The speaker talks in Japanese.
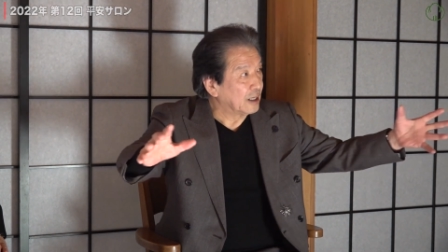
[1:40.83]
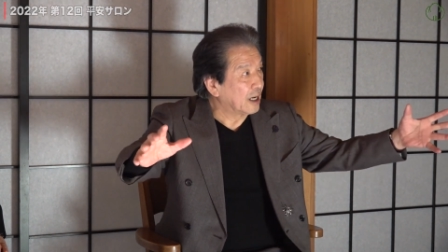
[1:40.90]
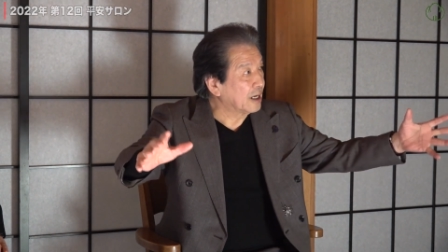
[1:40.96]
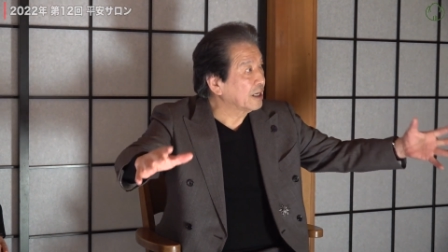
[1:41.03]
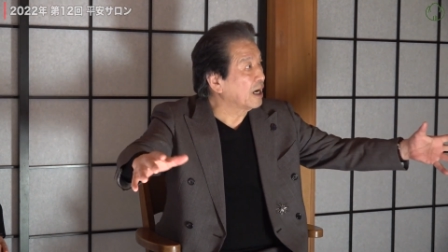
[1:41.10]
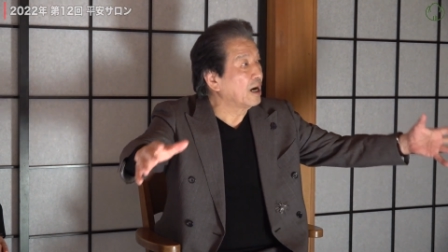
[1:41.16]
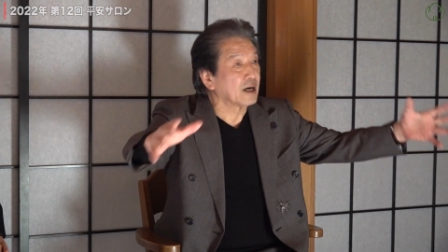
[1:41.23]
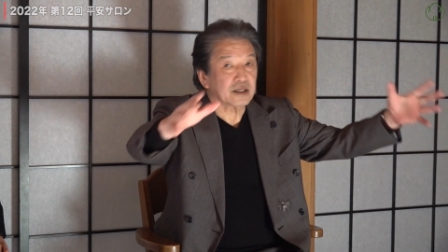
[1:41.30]

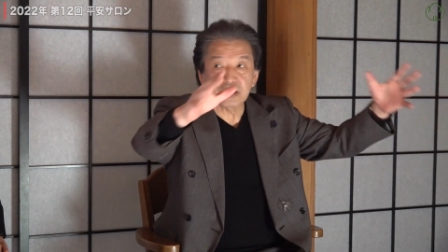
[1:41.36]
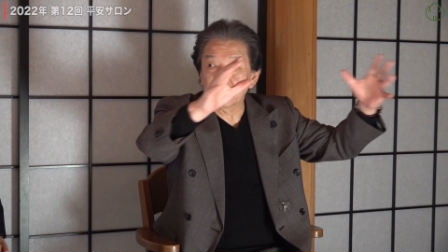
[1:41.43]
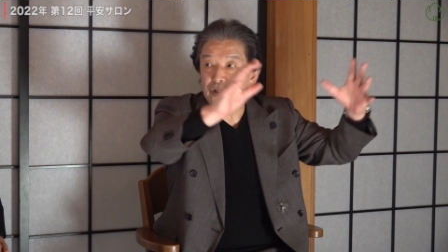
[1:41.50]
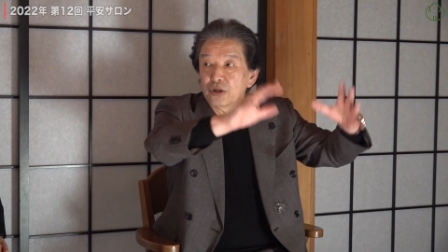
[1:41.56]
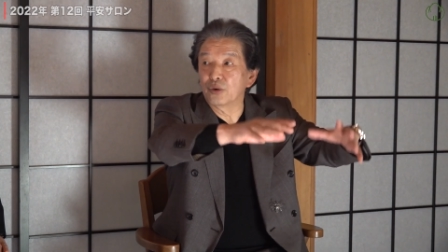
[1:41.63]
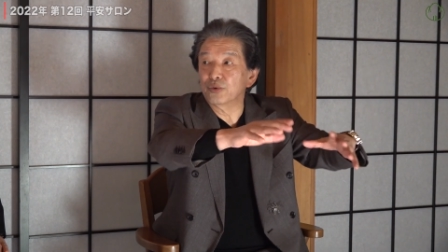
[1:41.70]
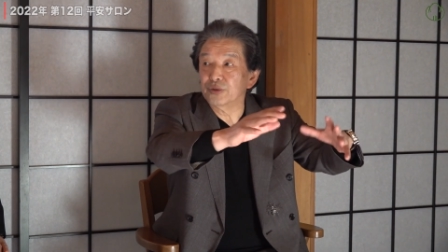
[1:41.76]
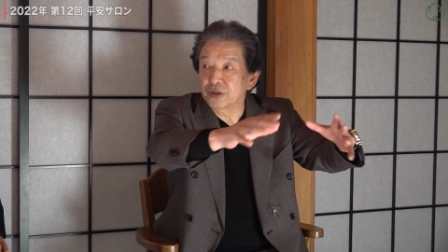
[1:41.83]
あれが
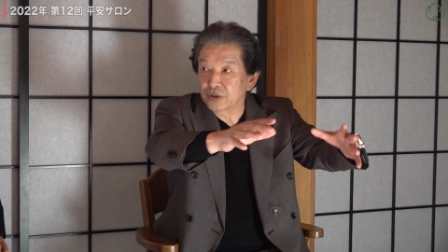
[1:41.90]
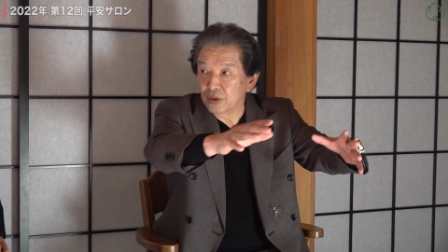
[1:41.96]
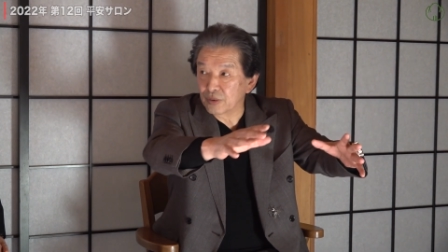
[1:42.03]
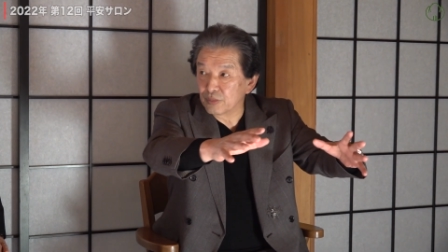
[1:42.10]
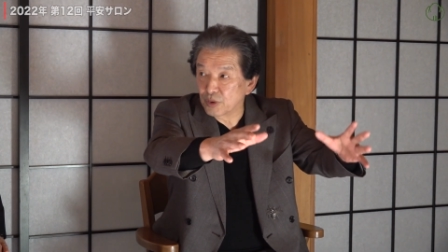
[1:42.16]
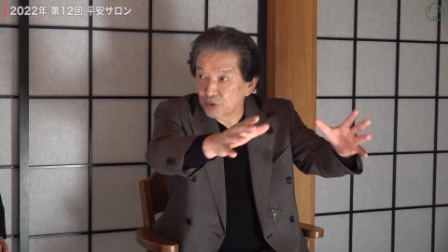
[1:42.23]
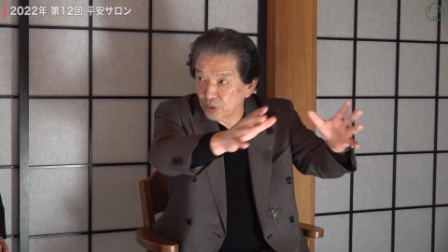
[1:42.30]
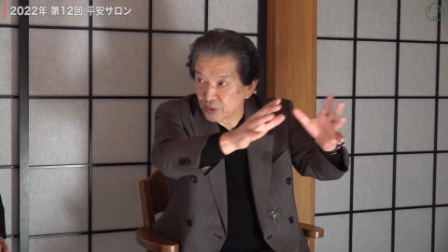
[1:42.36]
基本ですよ
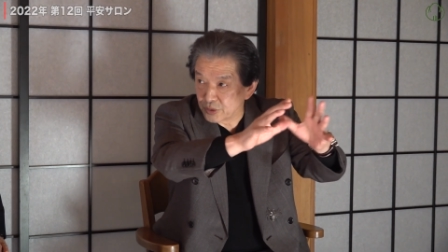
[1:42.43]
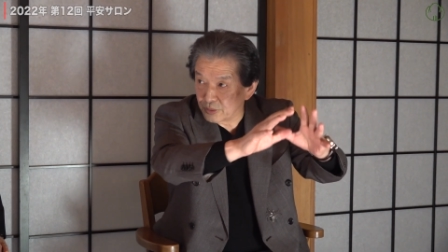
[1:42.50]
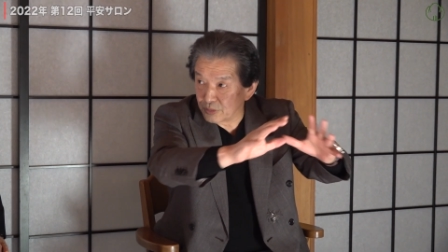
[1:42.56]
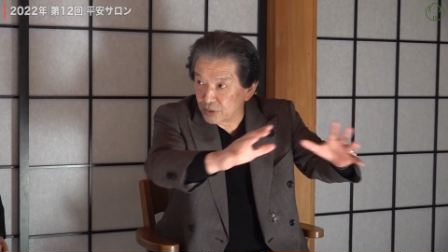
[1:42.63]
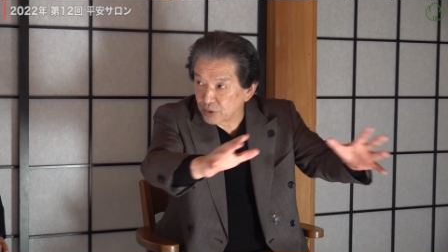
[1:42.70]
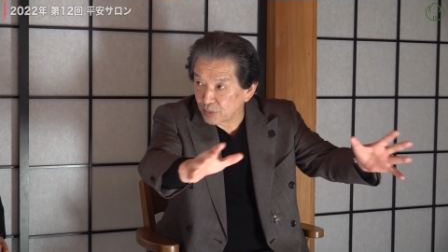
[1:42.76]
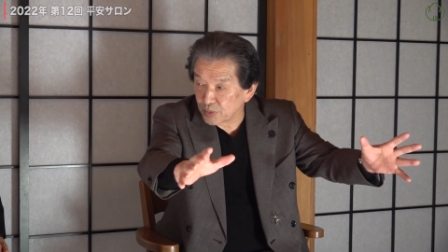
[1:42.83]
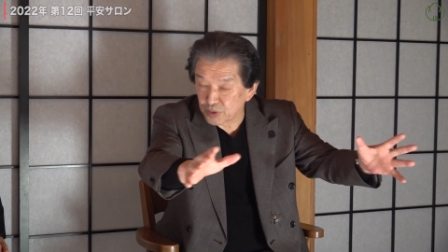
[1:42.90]
ねもと
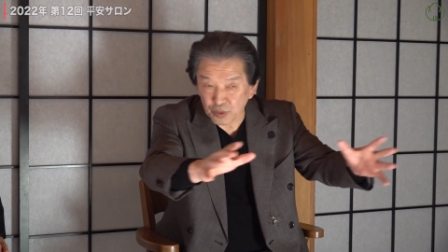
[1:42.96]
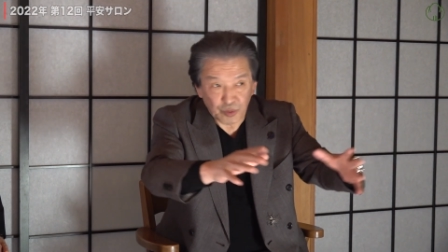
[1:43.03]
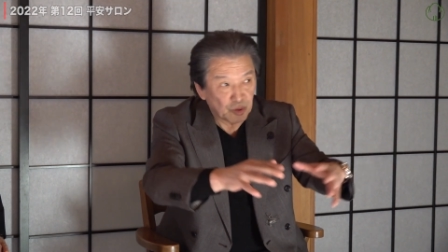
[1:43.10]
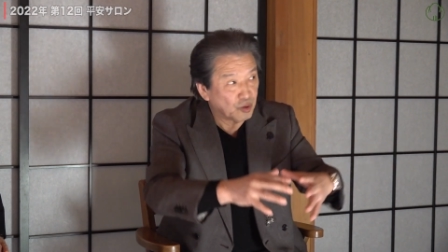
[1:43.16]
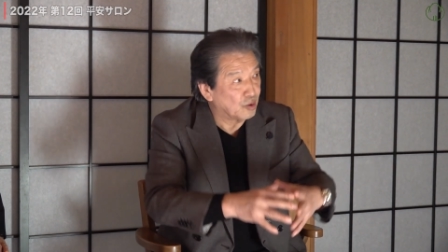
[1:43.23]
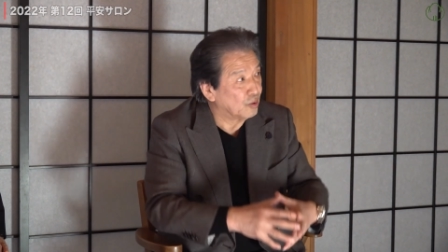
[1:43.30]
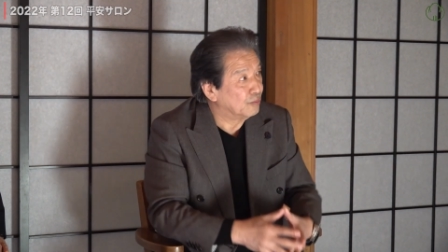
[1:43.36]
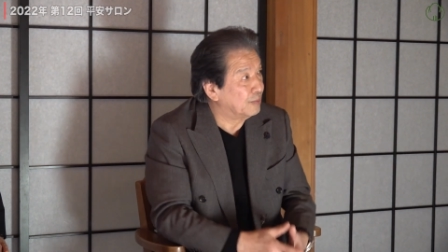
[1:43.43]
もと
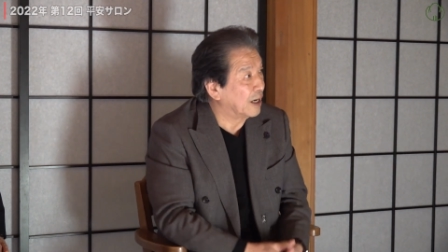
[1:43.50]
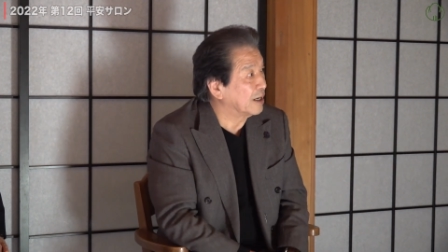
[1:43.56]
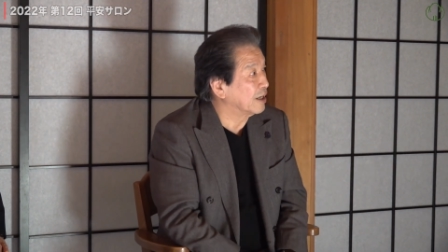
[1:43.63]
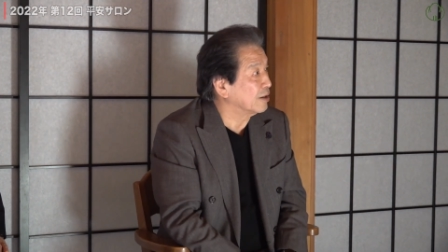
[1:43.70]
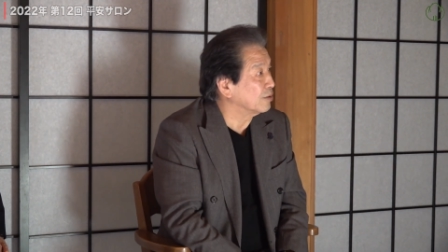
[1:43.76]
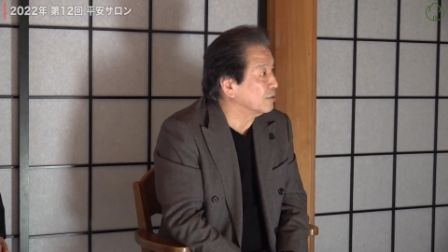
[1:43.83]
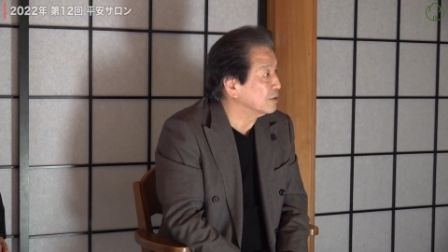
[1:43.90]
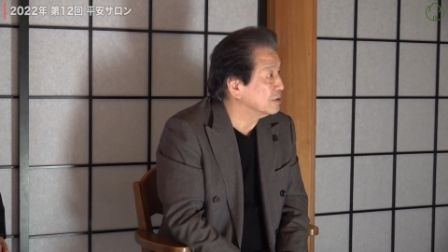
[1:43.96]
の漫
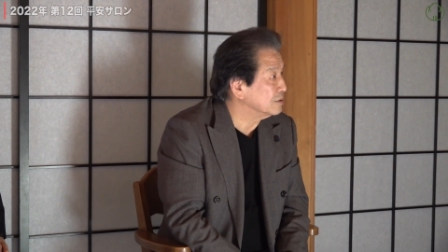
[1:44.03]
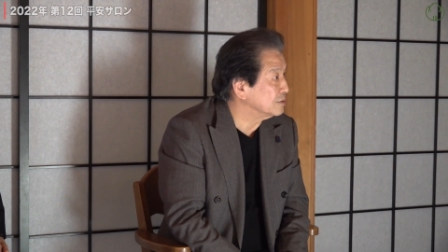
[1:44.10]
画の。